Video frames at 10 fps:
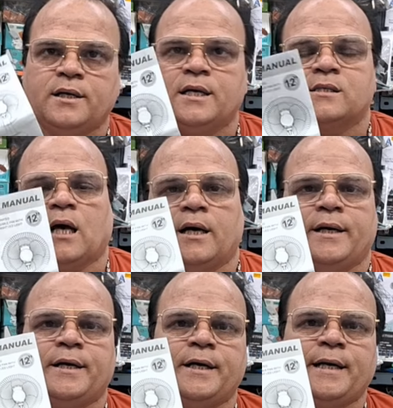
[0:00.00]
ये
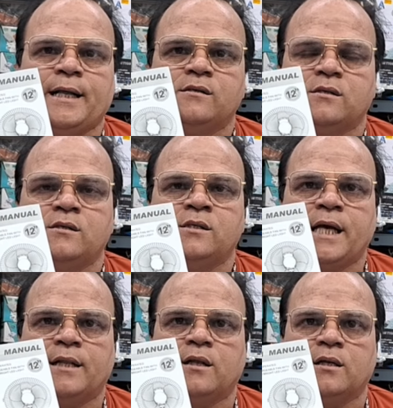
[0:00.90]
सारी डिटेल्स
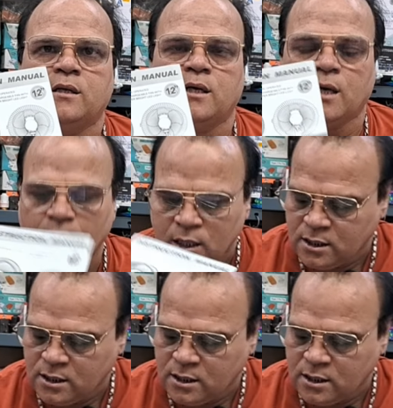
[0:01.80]
इसके अंदर दी है